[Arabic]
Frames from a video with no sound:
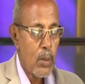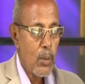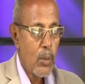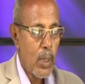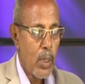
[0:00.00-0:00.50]

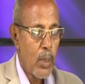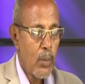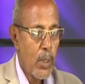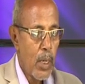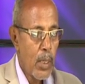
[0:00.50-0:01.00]

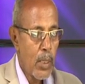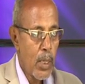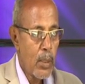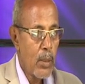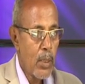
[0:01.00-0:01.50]
ففي
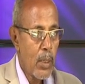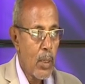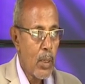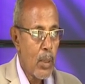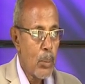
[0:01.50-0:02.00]
حاجات
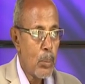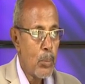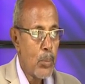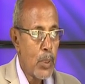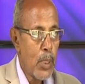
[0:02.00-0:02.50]
آه،
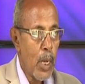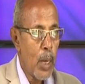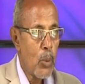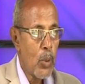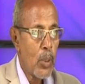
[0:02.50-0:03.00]
في
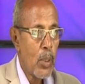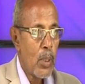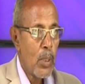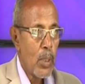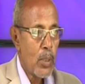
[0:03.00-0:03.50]
التعامل
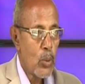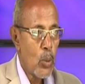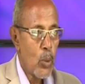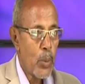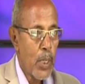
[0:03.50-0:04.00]

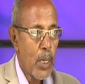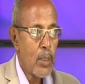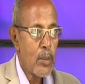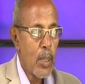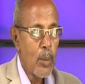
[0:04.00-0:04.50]
السلوك بتاع
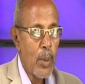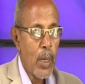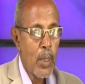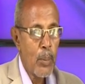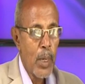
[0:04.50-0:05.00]
الانسان
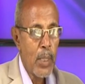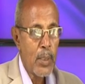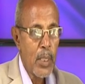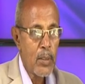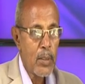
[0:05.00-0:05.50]
مع مع
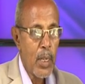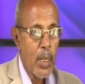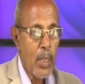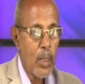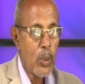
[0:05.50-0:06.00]
التغذيه
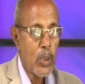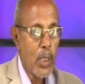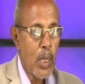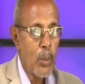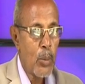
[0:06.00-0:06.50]
الاكل
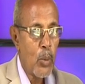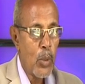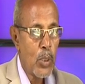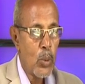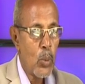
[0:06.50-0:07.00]
والشراب
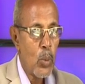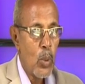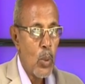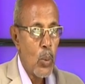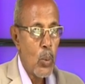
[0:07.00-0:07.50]
نوعيته
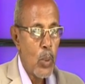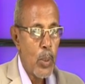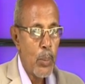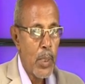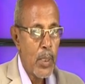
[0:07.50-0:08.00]

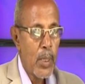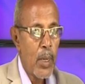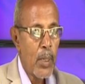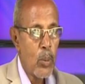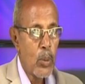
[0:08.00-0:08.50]
وكميه
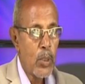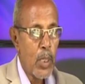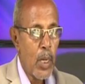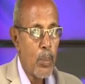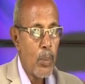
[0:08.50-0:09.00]
الاكل
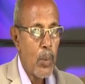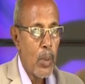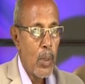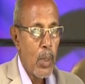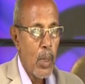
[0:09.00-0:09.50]
والشراب
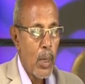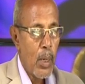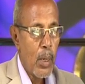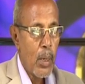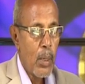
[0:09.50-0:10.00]

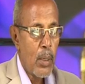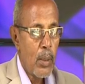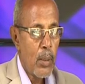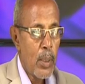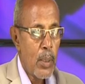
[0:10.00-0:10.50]
آه،
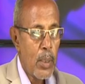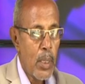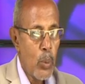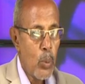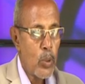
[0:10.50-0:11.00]

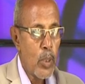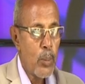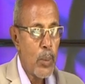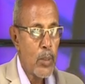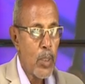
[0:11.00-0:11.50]
التلوث اللي
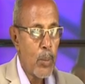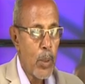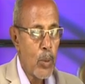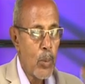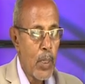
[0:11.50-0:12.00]
بيحصل
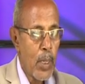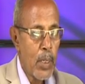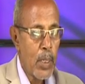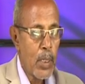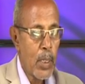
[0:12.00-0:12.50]
برضه من
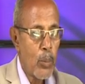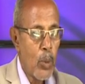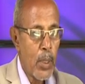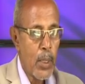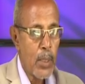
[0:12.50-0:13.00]
الحاجات
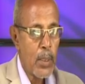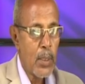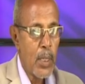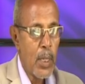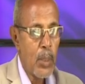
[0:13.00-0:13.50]
المؤثره
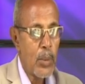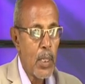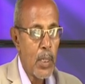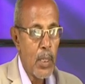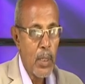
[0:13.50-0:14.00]
جدا على مشاكل